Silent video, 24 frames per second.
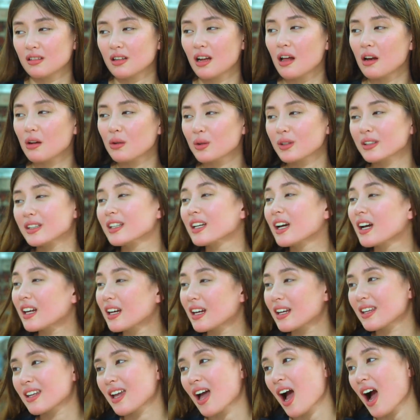Lalong hindi ka
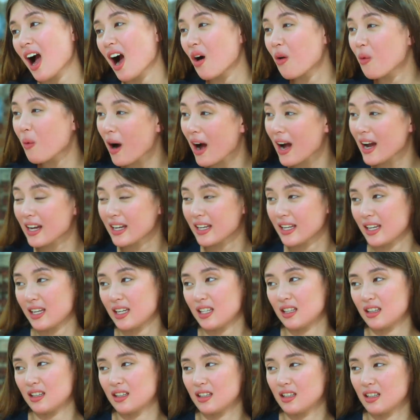na niya
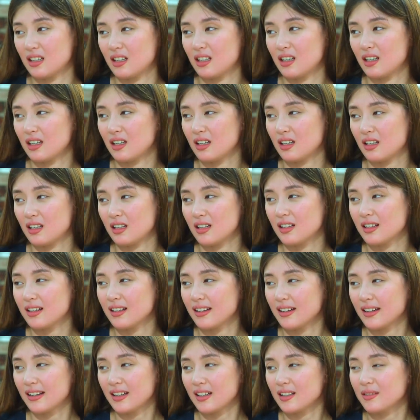aawayin.
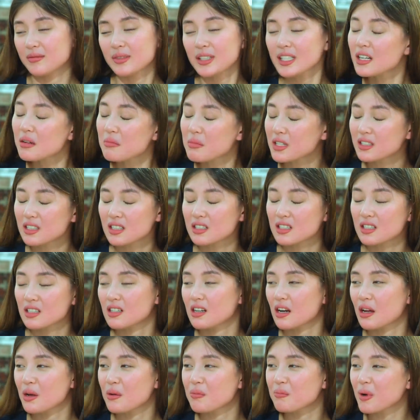Hindi na
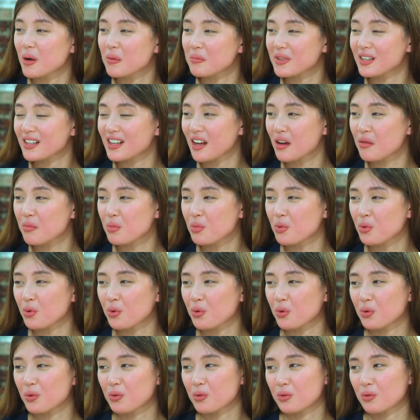masisira yung pamilya mo.